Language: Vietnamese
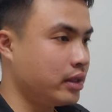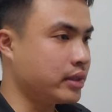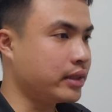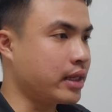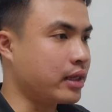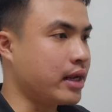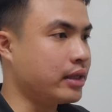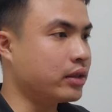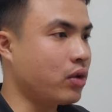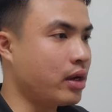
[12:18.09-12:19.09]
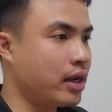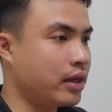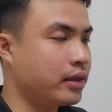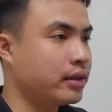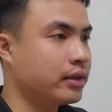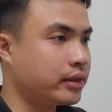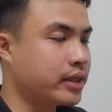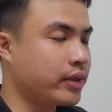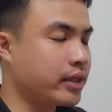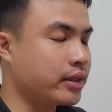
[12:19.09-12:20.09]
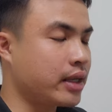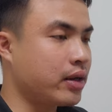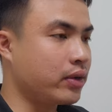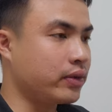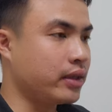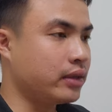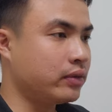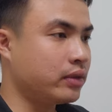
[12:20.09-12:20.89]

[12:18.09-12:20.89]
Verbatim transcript: xác nhận là đã thanh toán ha sau khi người ta họ chuyển